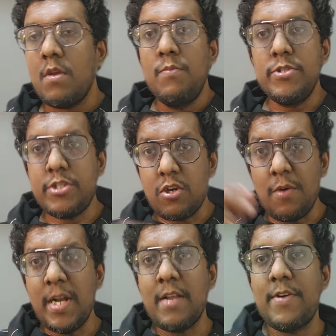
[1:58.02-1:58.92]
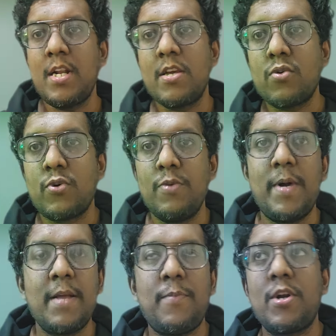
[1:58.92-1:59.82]
முத்துக்குமரன் அவர்களுக்கு
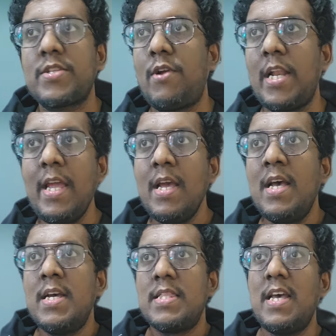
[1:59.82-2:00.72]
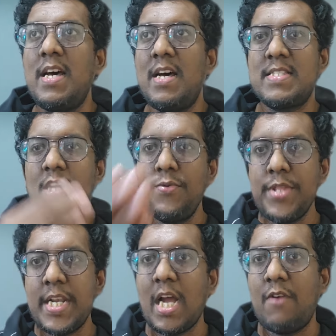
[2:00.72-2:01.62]
குறும்படம் போட சொல்லி இந்த
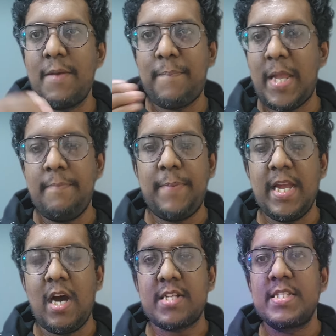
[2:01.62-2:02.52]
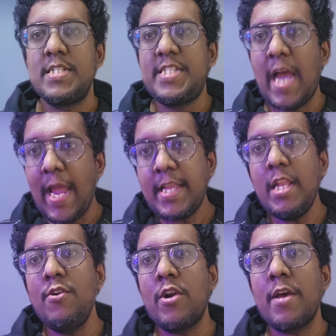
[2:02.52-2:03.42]
சௌந்தர்யாவோட பெய்ட் பிஆர்ஸ் ஜாக்லினோட